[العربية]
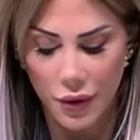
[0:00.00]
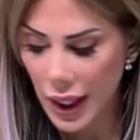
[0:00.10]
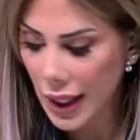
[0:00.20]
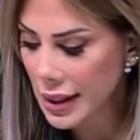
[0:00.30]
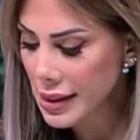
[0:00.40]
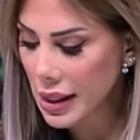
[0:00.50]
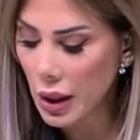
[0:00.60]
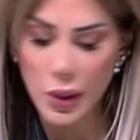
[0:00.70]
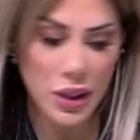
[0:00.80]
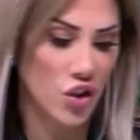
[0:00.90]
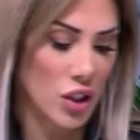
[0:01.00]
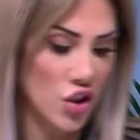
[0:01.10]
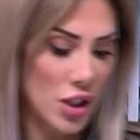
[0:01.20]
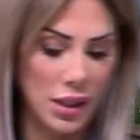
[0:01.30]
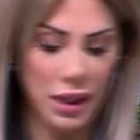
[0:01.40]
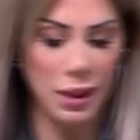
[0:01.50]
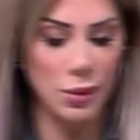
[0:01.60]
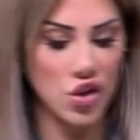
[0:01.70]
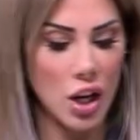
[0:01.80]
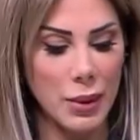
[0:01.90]
فرح انزل اول شيء الجزر
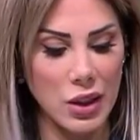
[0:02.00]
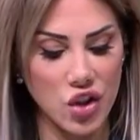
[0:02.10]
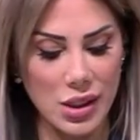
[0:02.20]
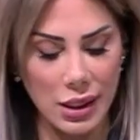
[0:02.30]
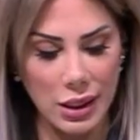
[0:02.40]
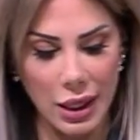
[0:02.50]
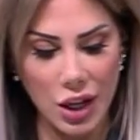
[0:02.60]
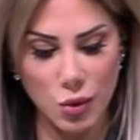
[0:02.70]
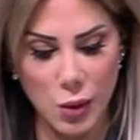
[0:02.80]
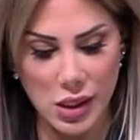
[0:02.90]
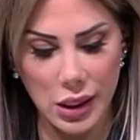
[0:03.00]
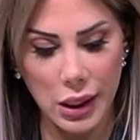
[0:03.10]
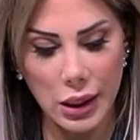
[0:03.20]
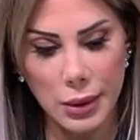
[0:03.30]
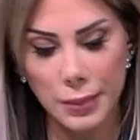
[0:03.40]
انا جايبه الجزر اللي حجمه صغير